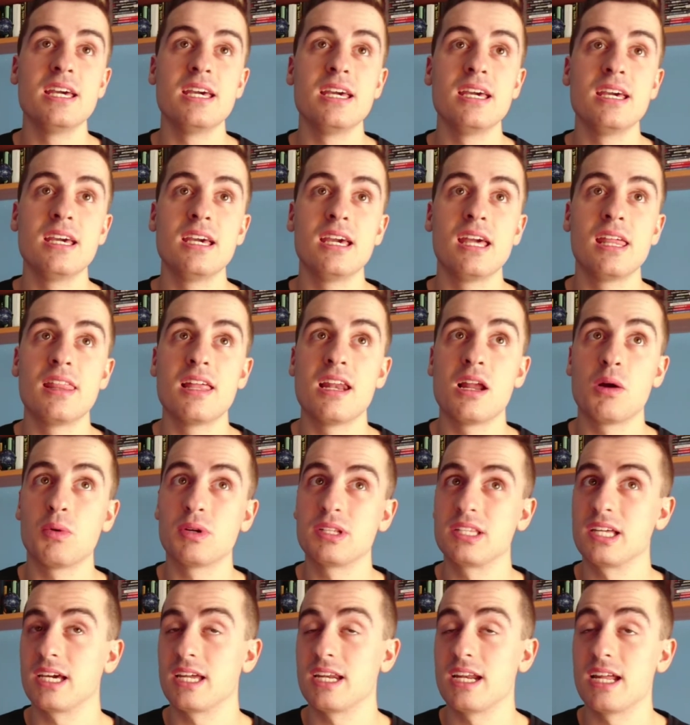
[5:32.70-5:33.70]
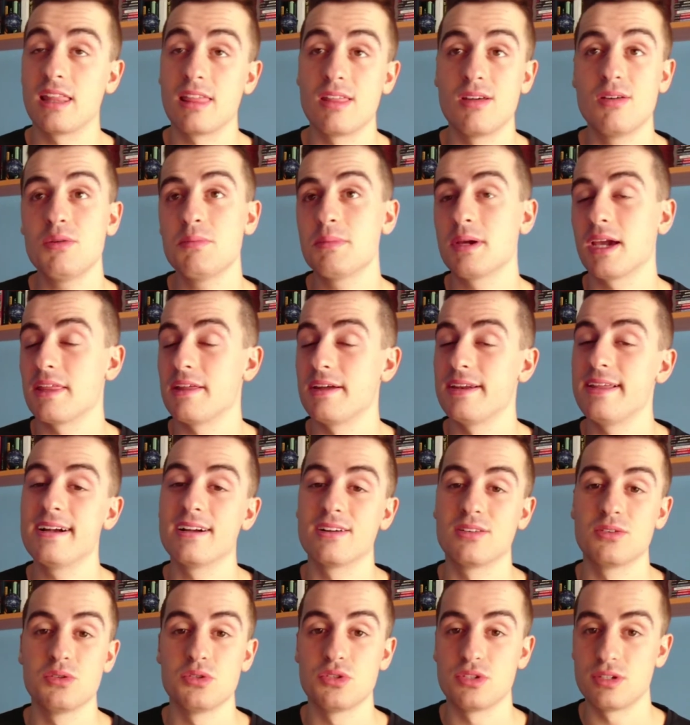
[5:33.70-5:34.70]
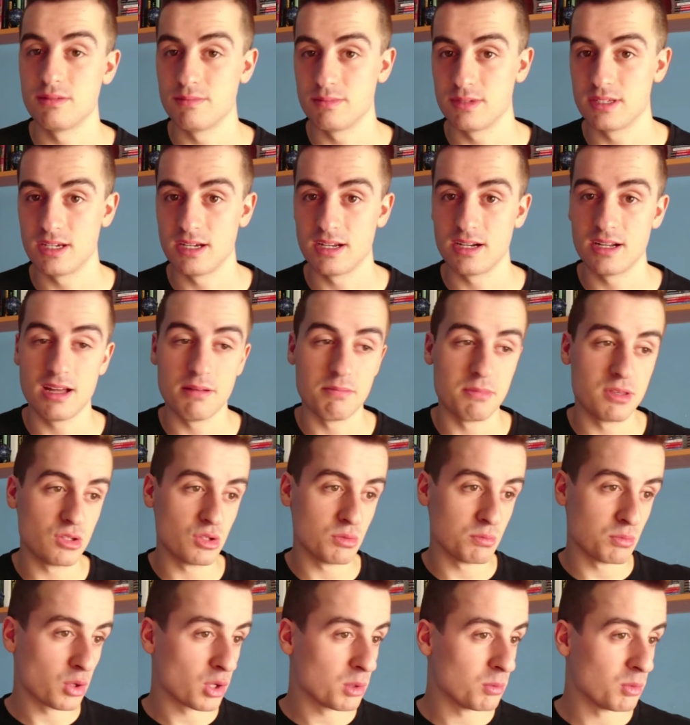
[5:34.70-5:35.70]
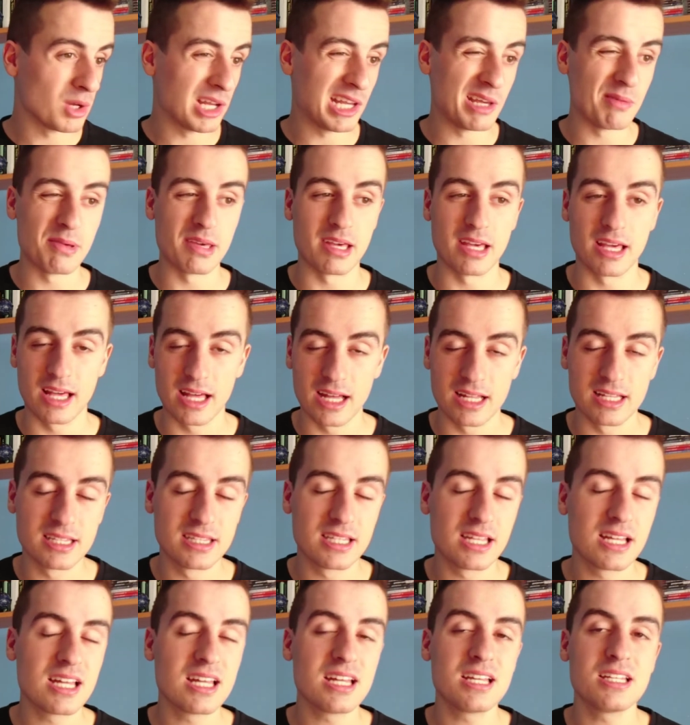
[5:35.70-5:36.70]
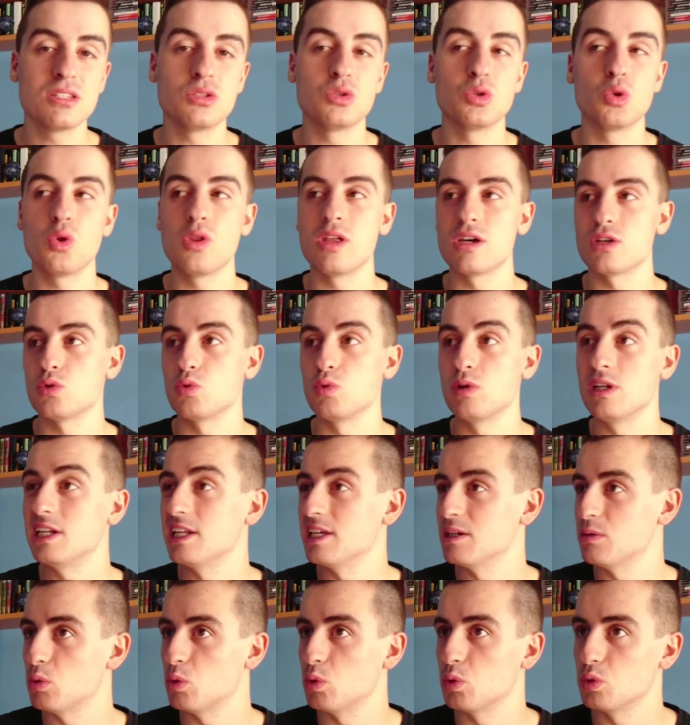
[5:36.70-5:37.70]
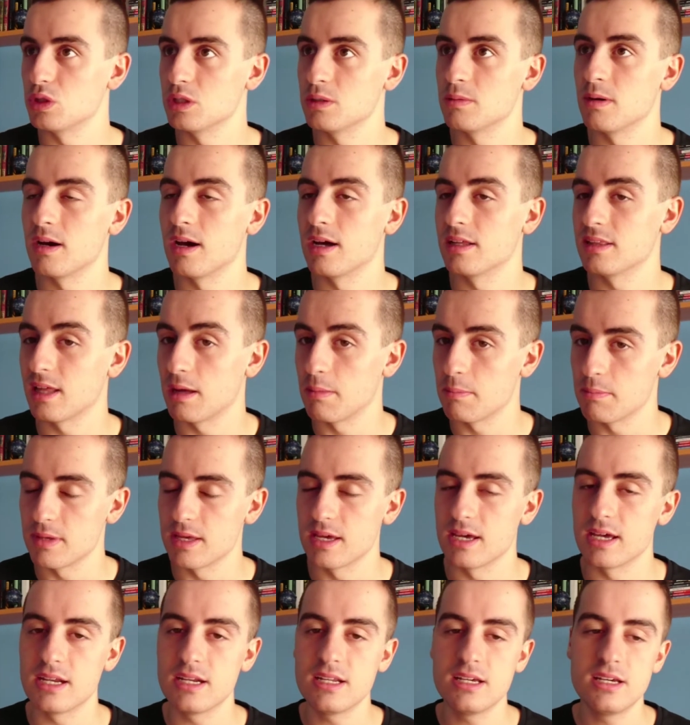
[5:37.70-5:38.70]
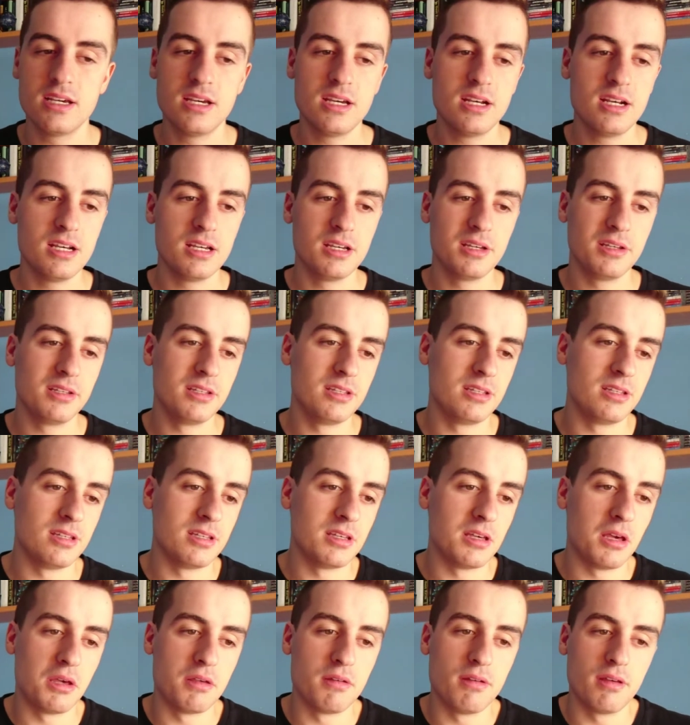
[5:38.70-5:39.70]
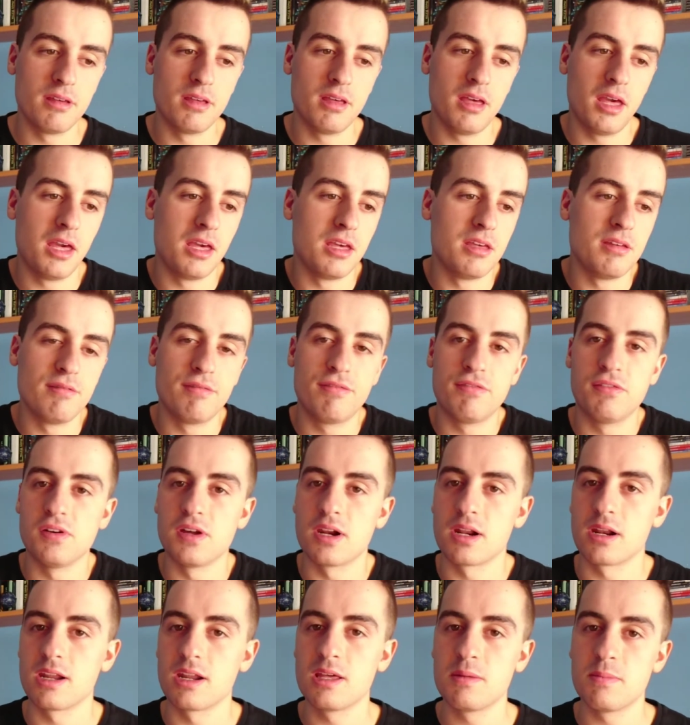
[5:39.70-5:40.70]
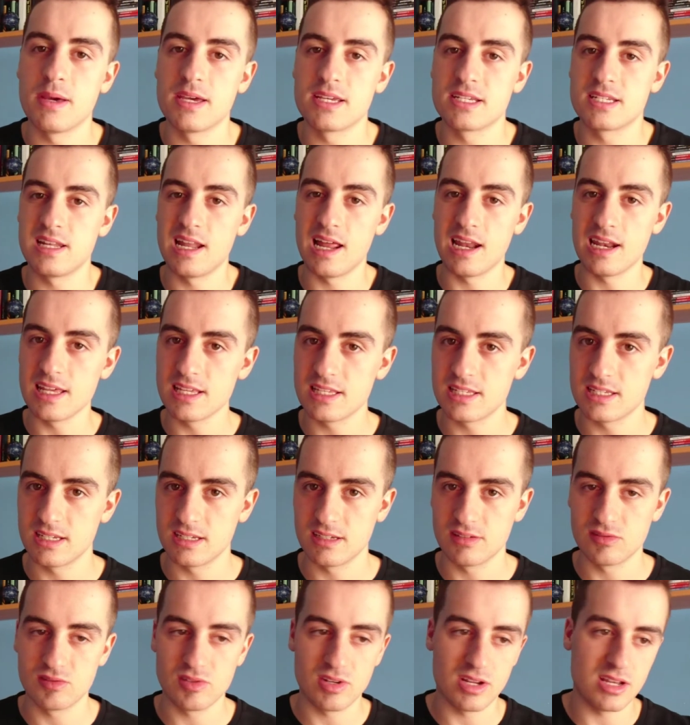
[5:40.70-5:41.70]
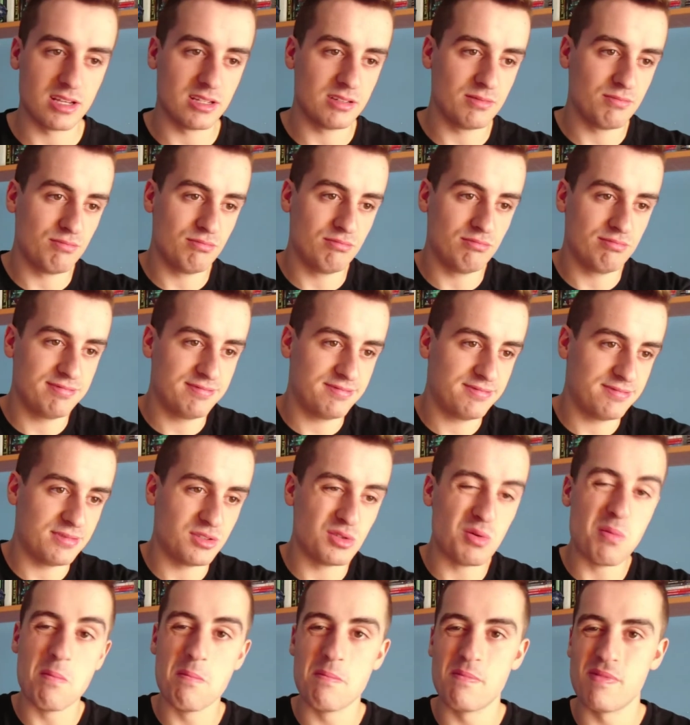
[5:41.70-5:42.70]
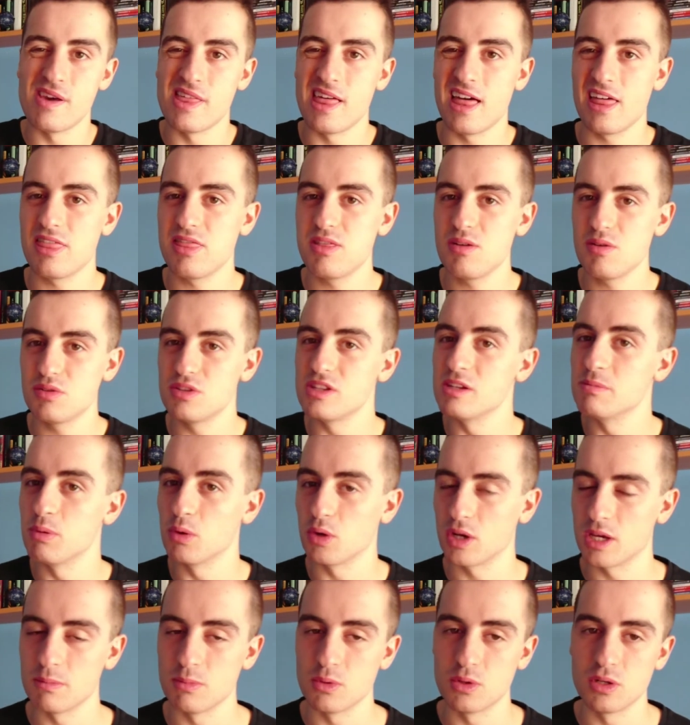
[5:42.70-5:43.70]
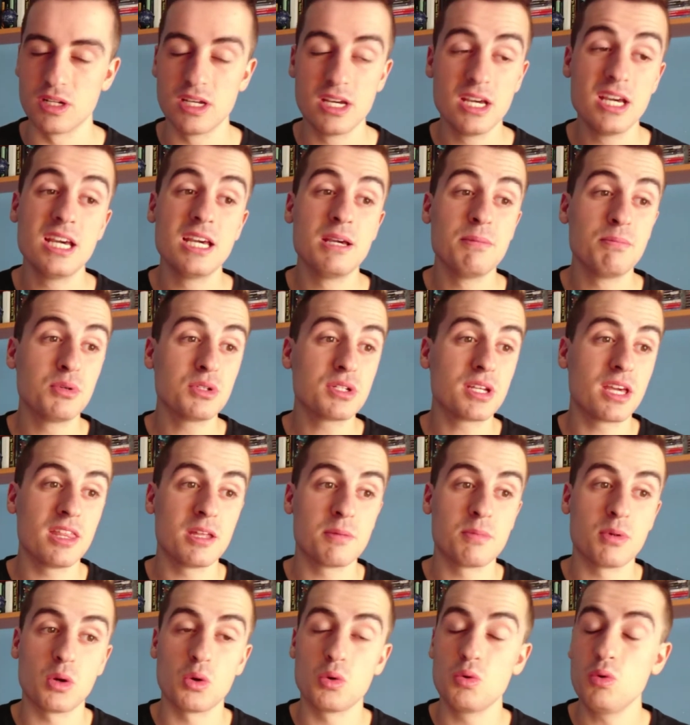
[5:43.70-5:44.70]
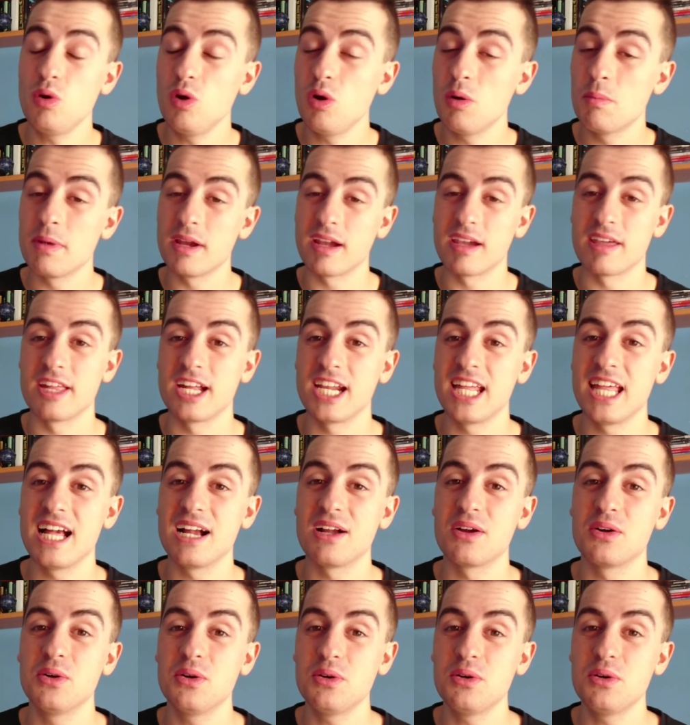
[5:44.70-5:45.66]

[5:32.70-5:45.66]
Eh, de la cuarta generación me quedaría con Chinchar. A mí es un Pokémon que me encanta, toda su línea evolutiva también. Y e, e Infernape es la leche, o sea, es un pedazo de Pokémon. Pues quedarme con uno, me quedaría